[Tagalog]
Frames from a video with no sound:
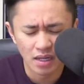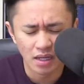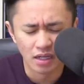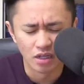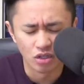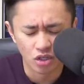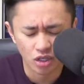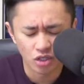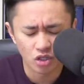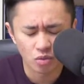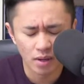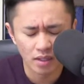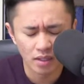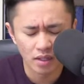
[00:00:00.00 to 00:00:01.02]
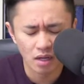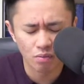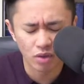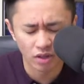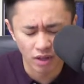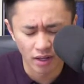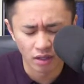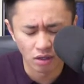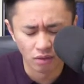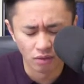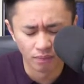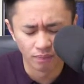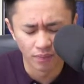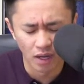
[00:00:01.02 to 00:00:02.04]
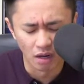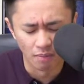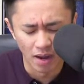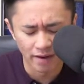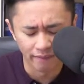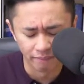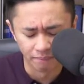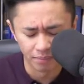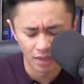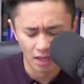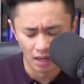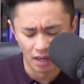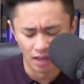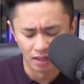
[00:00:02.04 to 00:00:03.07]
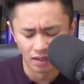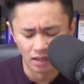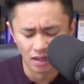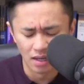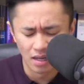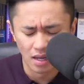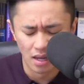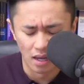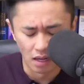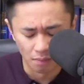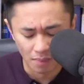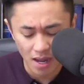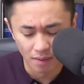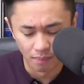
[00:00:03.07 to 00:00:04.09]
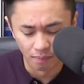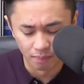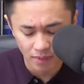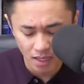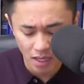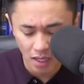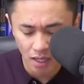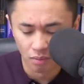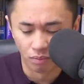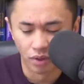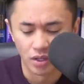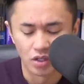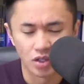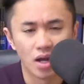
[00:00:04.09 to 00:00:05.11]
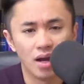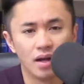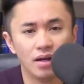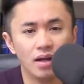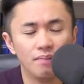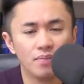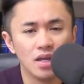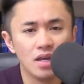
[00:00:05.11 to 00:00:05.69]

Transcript: In Jesus' mighty name we thank you. Amen and Amen. Praise God.